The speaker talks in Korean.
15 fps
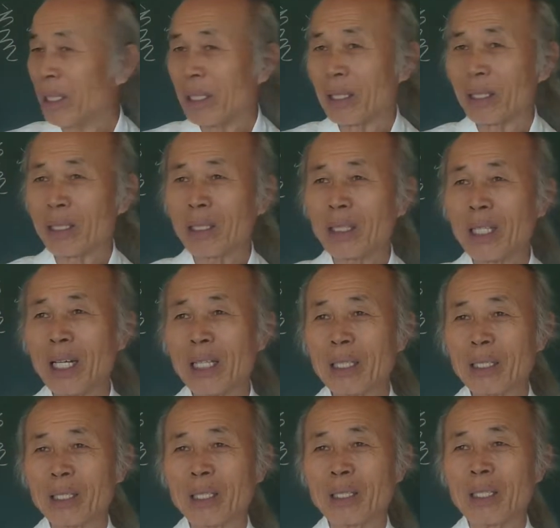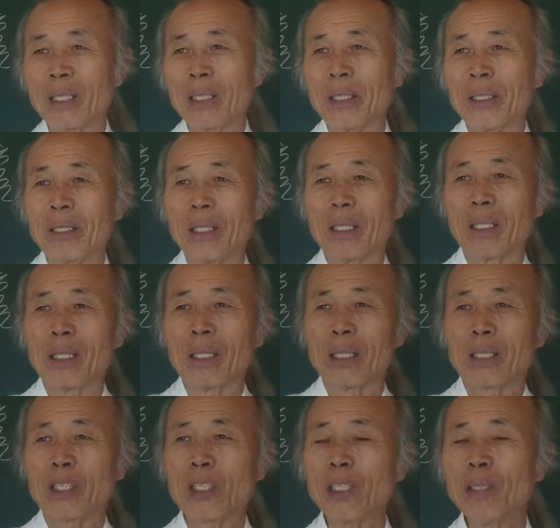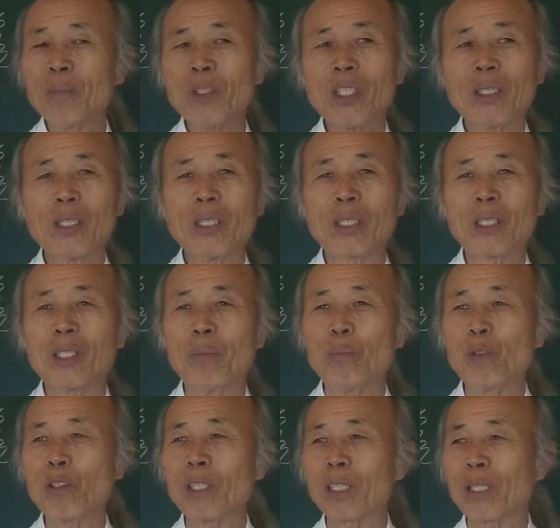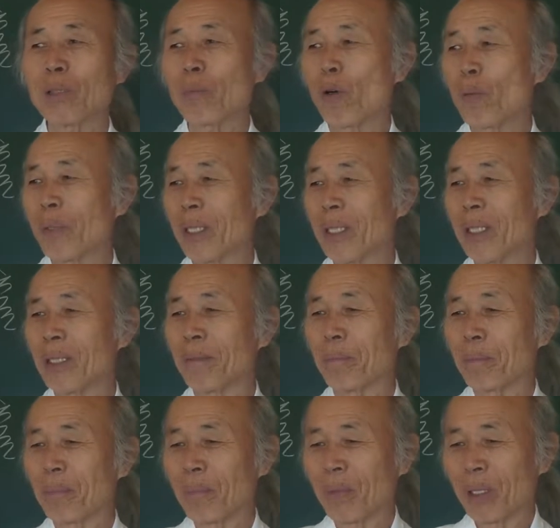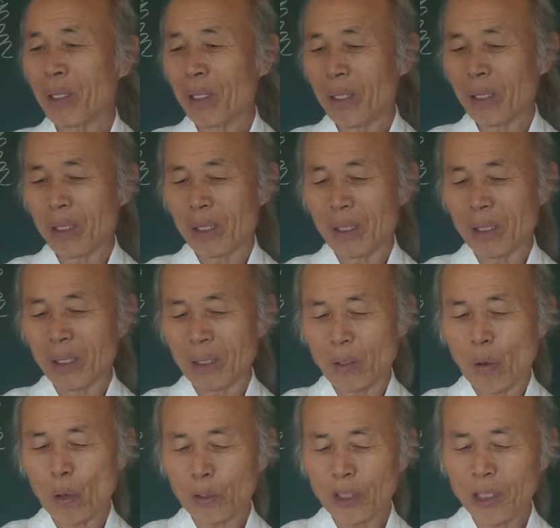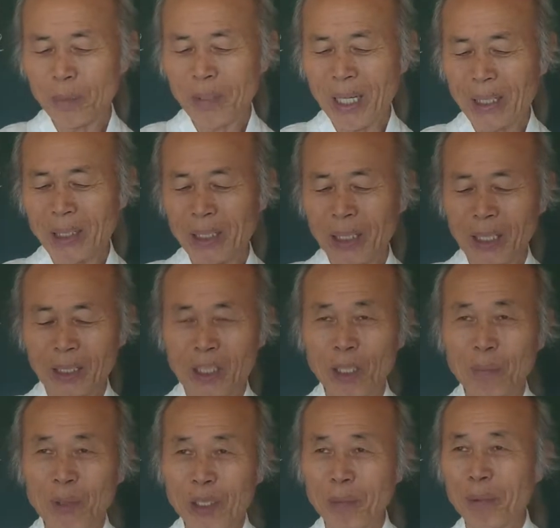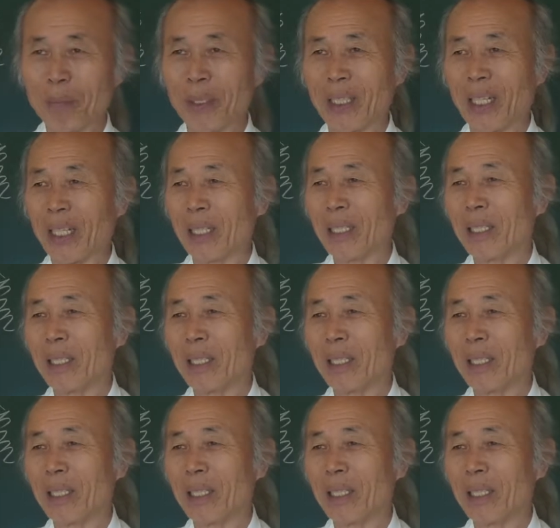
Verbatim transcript: 그러나 어, 지금 짓는 건물들을 보면은 호집이 어, 아니라 겹집입니다.